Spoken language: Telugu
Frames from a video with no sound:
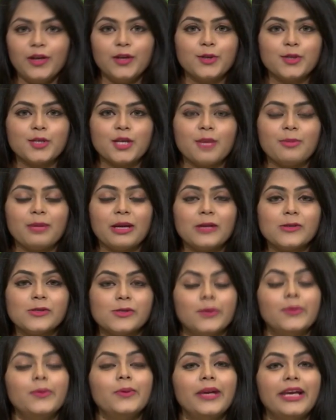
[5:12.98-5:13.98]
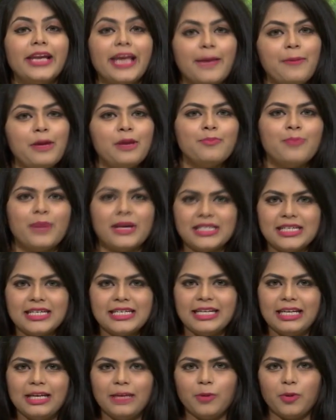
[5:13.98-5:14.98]
ఈరోజు నేను మీకోసం లెమన్ బటర్
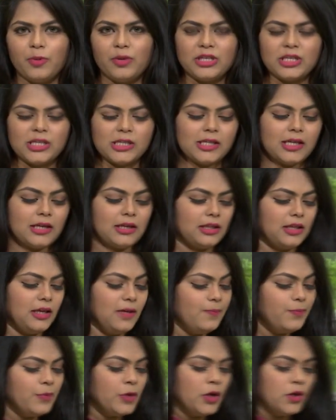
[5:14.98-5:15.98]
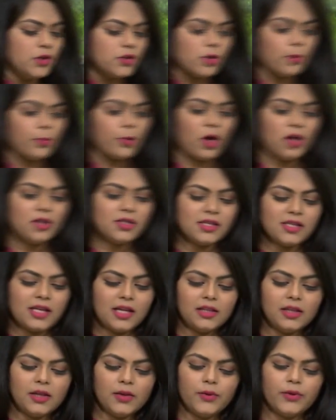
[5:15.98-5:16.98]
ఇడ్లీ ప్రిపేర్ చేస్తున్నాను కదా సో ప్రాసెస్
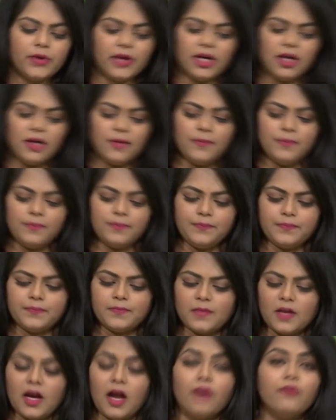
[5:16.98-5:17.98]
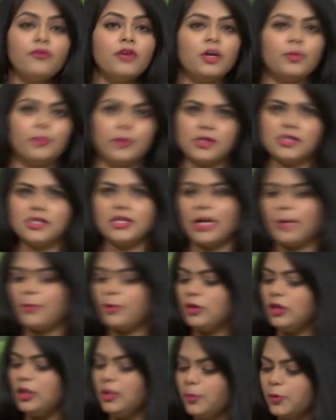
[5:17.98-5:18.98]
అంతా కూడా హండ్రెడ్ పర్సెంట్
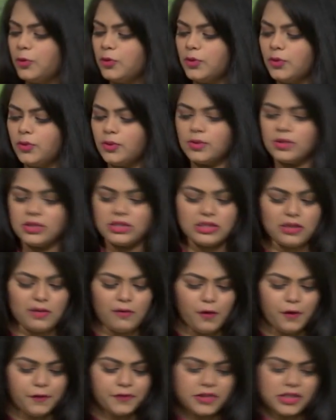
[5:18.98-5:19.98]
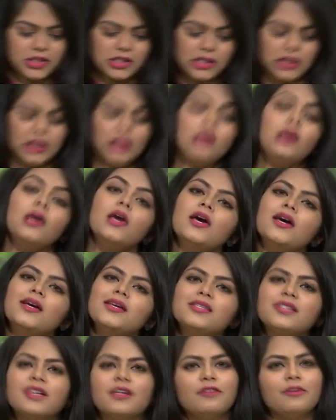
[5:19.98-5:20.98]
అయిపోయింది ఇప్పుడు స్టవ్ ఆఫ్ చేసి
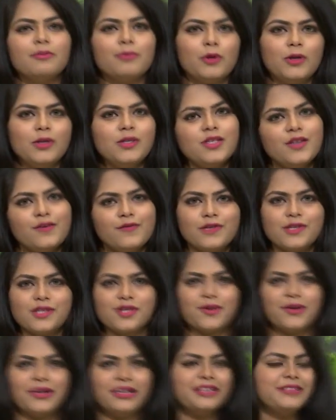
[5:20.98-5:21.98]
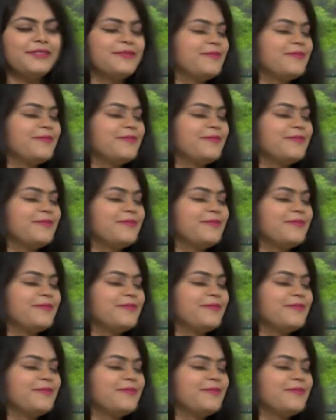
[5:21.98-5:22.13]
సర్వింగ్ బౌల్లో సర్వ్ చేసుకోవాలి